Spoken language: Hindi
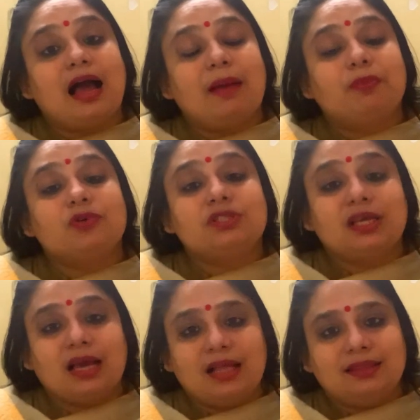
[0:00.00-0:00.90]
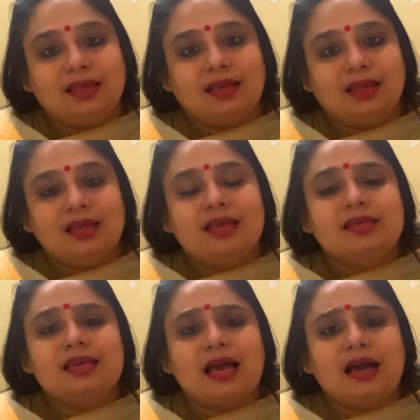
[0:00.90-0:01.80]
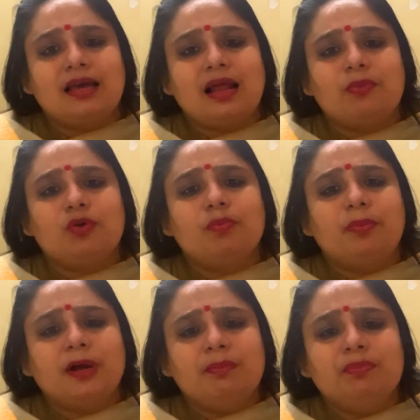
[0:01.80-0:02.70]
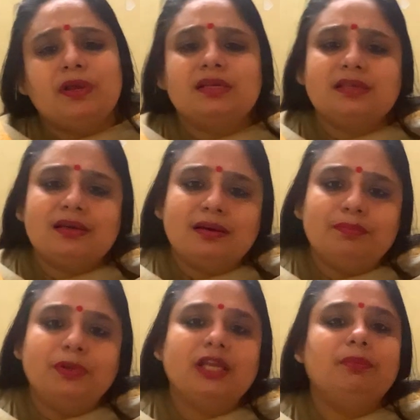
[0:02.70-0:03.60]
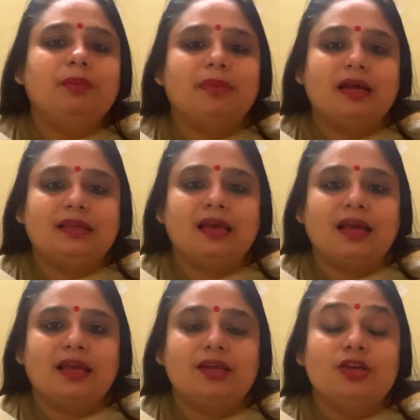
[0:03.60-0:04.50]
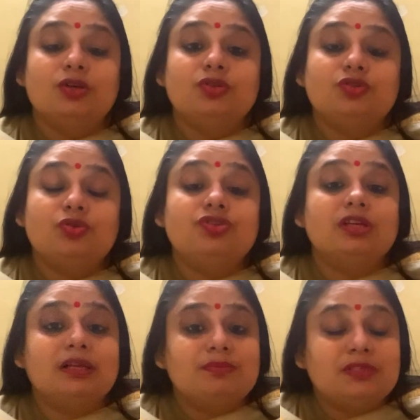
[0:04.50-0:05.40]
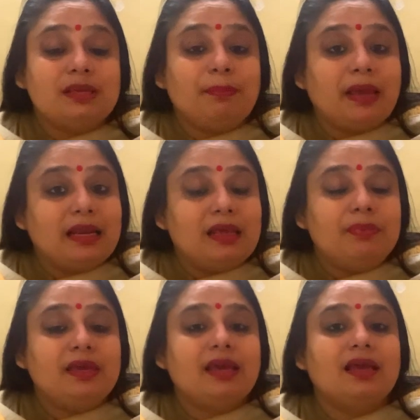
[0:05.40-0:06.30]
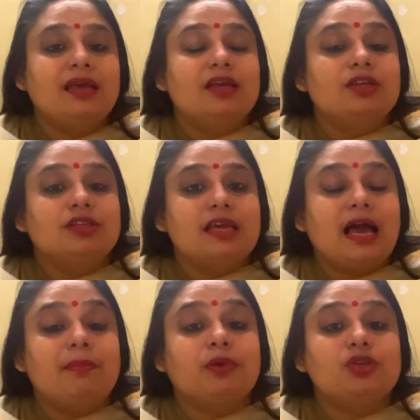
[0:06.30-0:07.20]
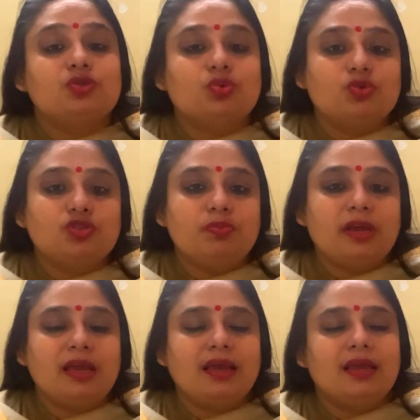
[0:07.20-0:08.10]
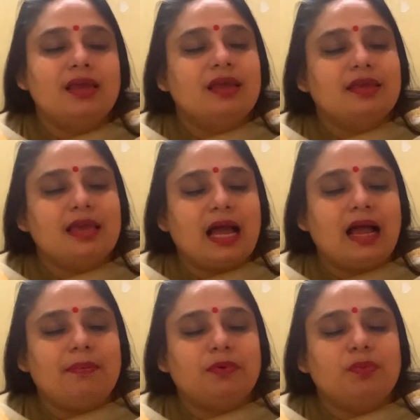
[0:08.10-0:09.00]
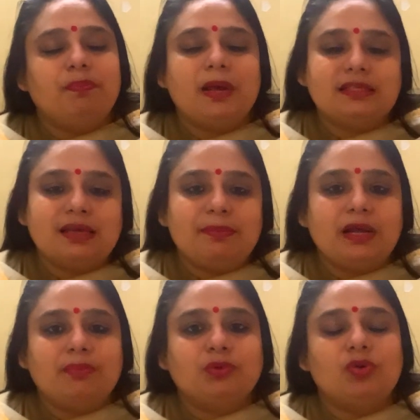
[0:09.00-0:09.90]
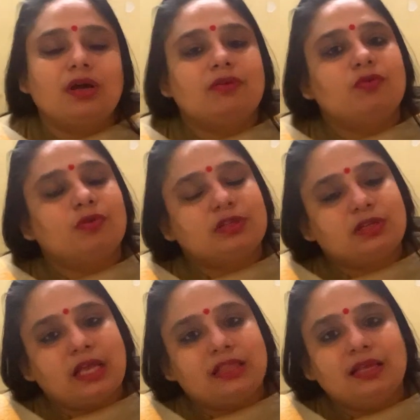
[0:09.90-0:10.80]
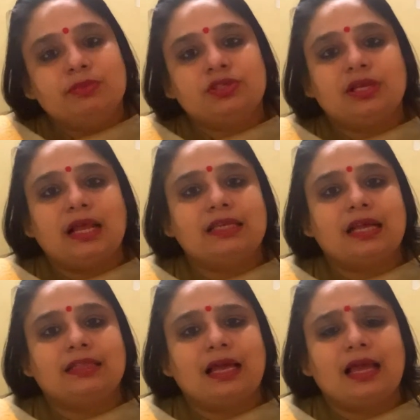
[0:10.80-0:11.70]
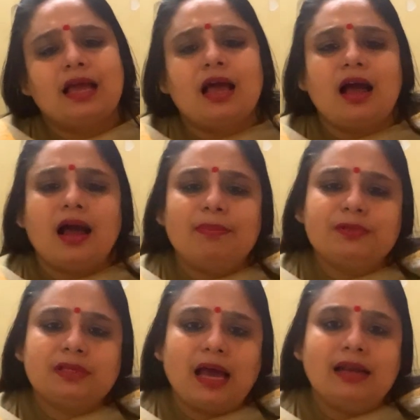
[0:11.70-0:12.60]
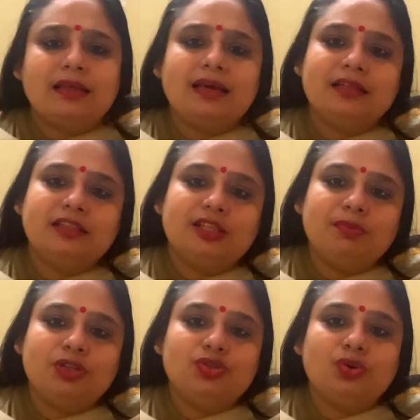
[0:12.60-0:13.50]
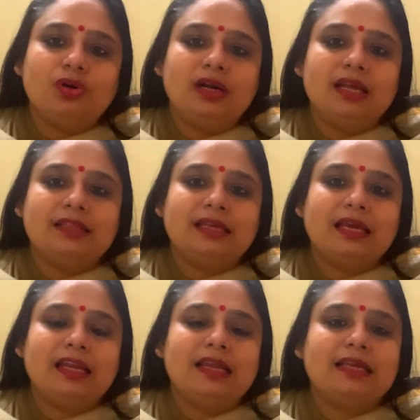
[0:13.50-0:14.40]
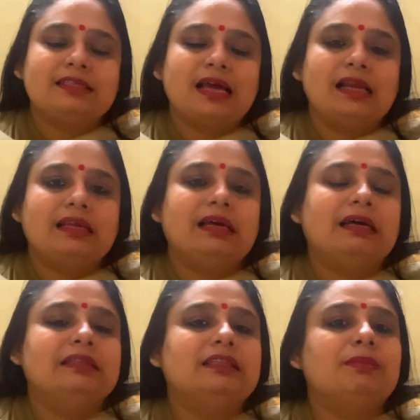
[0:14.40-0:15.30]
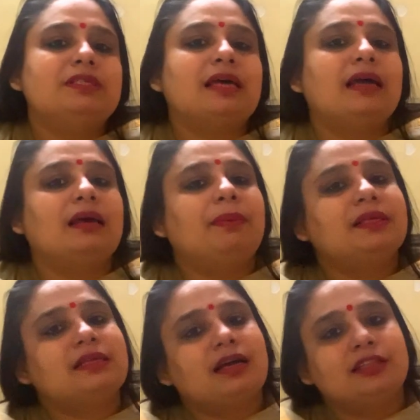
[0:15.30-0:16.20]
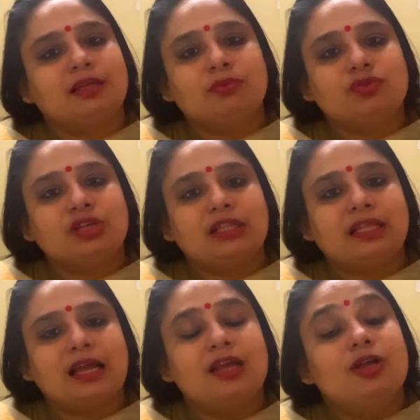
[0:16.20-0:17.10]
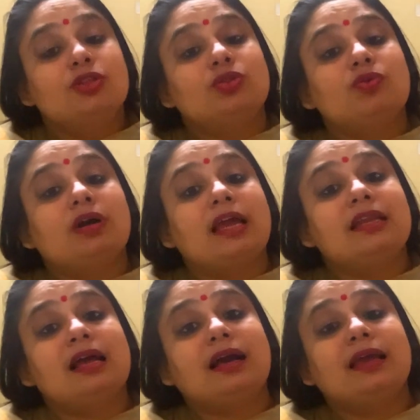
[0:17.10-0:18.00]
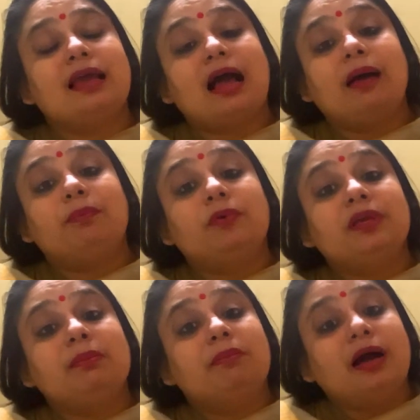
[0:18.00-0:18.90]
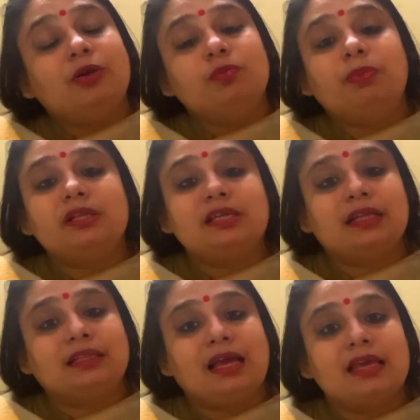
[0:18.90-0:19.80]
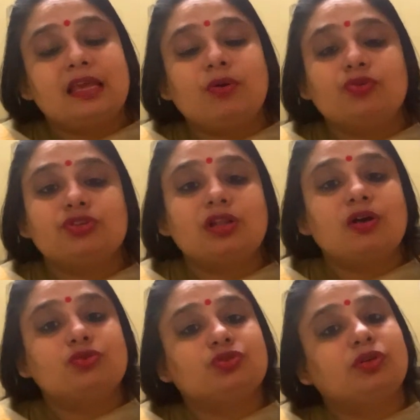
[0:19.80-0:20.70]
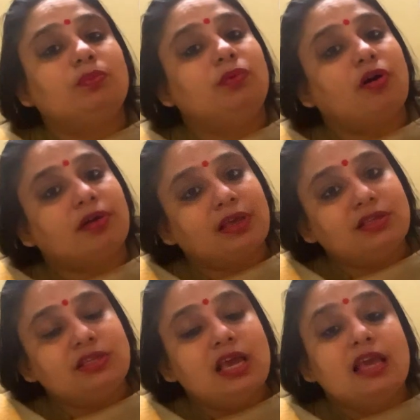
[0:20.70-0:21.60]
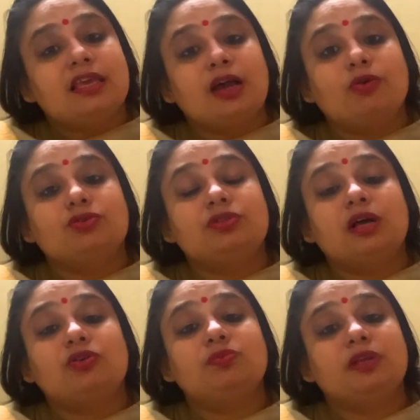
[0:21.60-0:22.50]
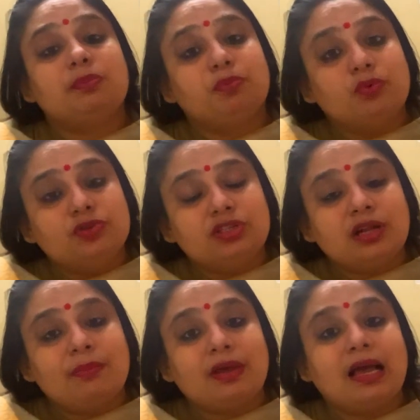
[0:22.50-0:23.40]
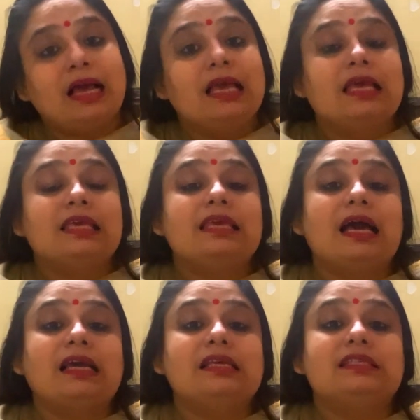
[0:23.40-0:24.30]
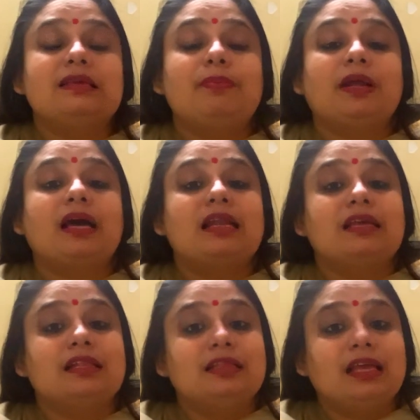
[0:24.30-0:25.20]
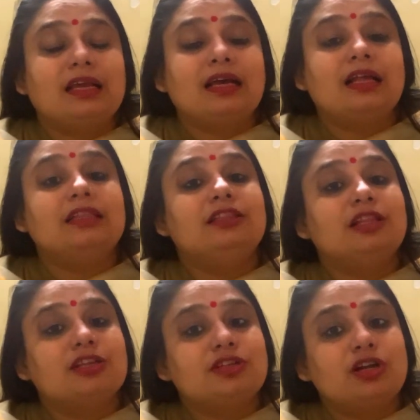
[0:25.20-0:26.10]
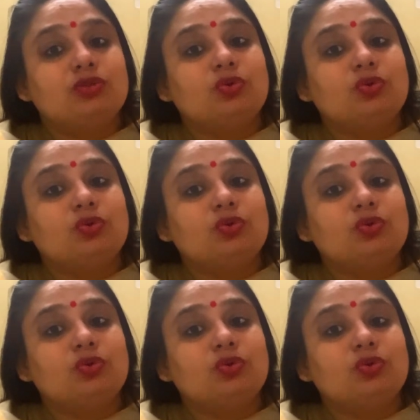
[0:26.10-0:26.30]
आपको सिखाते हैं कि अगर आपको गंभीर से गंभीर बीमारियां हैं जो जन्म से पहले भी हैं या आपकी सोच में है या आपको पैसा प्राप्त होकर वो एकदम से चला जाता है आप साल के अंत में जोड़ लेते हैं लेकिन साल के अंत में सारा पैसा खत्म हो जाता है तो कहीं ना कहीं आपको ये मालूम पड़ जाता है कि कुछ ना कुछ तो ब्लॉकेज या कुछ ना कुछ मेरे पूर्व जन्म का या किसी प्रकार की दिक्कत नजर